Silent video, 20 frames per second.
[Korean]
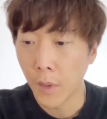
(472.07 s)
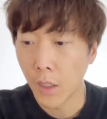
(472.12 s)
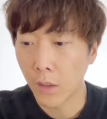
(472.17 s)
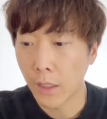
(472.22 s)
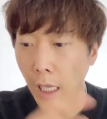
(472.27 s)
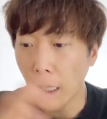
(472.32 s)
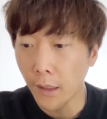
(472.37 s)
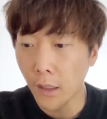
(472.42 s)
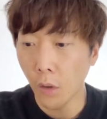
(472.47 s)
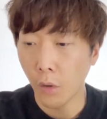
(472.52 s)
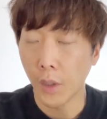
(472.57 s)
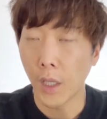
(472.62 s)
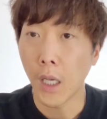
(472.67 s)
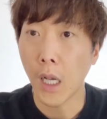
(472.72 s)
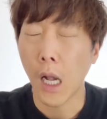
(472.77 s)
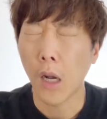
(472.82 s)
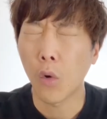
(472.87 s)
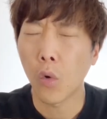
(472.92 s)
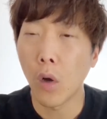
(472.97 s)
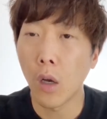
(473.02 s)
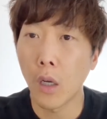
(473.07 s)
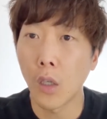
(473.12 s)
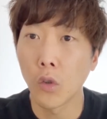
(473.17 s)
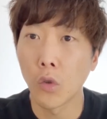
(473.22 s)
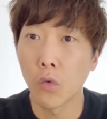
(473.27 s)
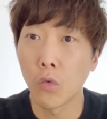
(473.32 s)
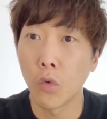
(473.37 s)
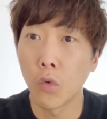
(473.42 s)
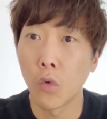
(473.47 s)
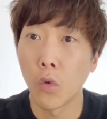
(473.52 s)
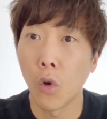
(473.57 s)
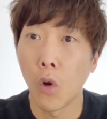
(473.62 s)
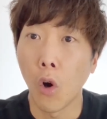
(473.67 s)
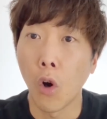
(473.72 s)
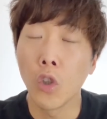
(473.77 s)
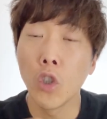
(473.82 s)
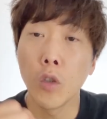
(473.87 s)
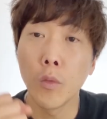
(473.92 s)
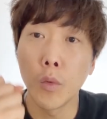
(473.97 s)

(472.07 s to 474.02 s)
그러면 데이터 어떻게 갖고 와가지고